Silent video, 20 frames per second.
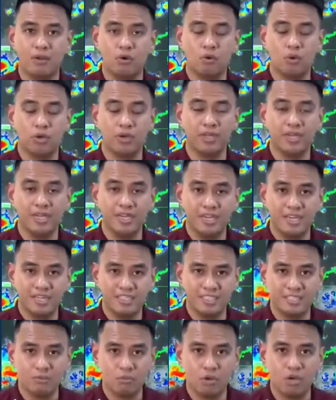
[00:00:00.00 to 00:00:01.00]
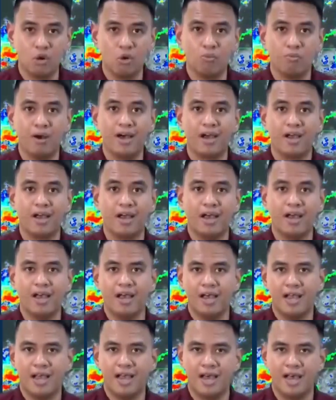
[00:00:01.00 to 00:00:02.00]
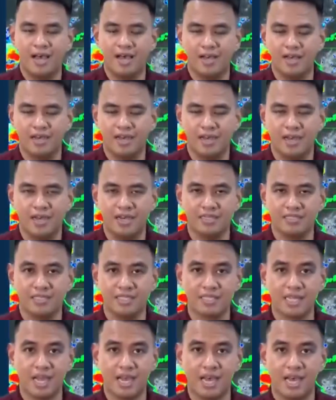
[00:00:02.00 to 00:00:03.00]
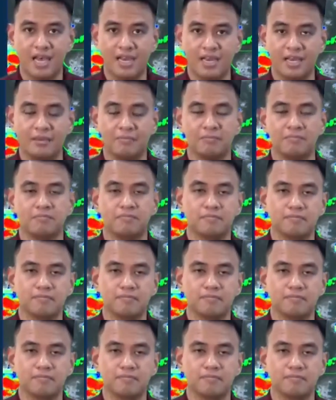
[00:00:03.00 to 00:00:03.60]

panahon simula umaga hanggang sa tanghali.